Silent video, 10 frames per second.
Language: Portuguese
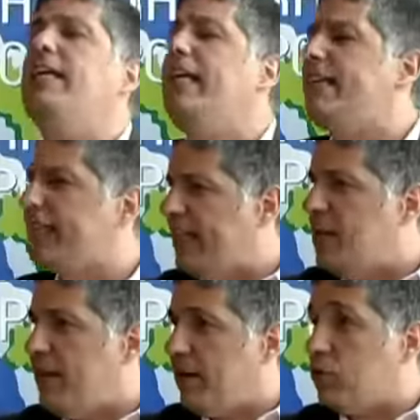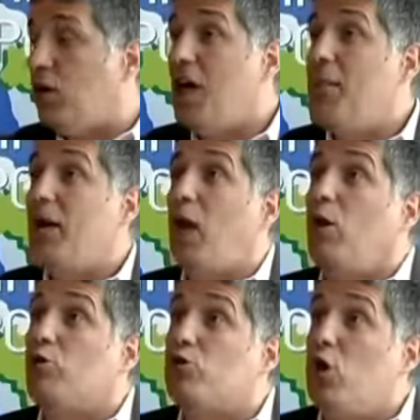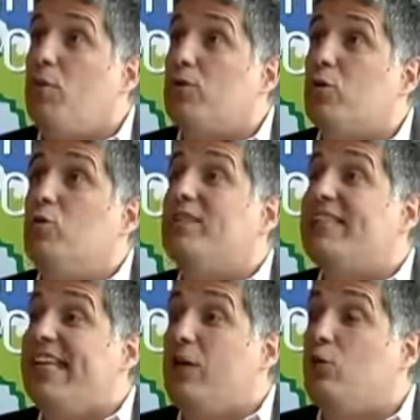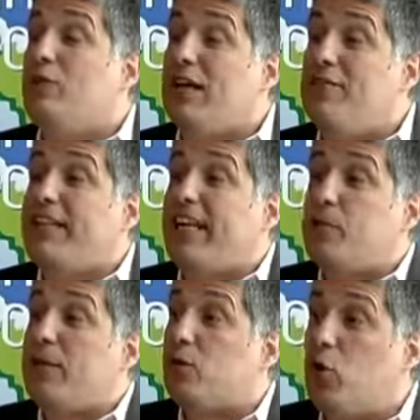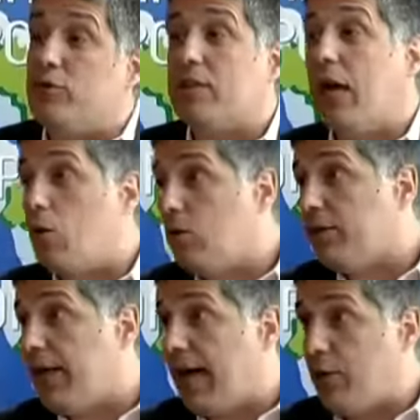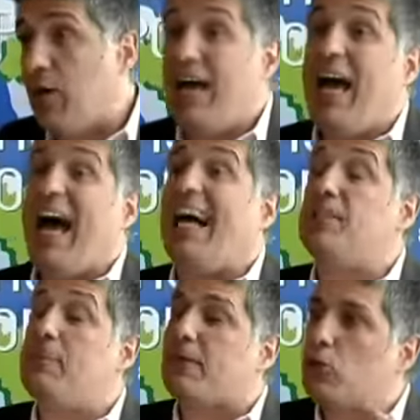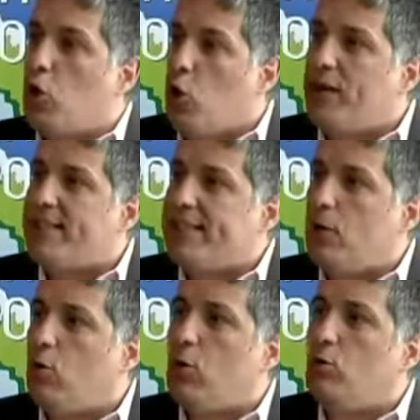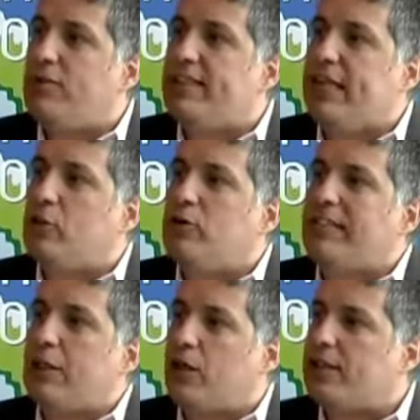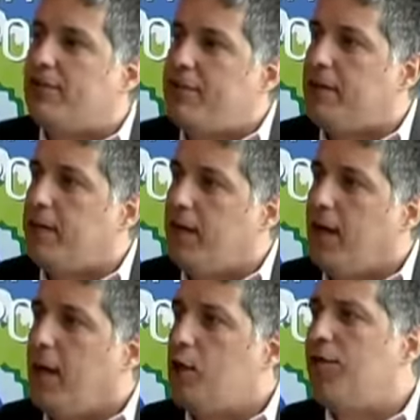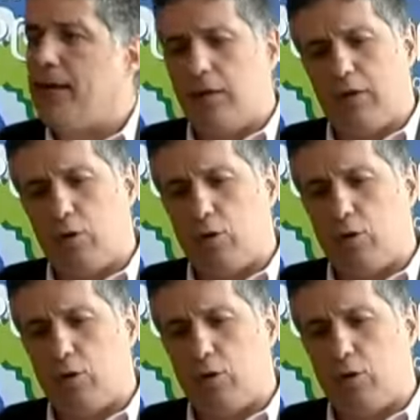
e entretenimento, mas nós não somos o centro da vida das pessoas. Ao contrário, as pessoas são o centro da nossa vida. Estou falando de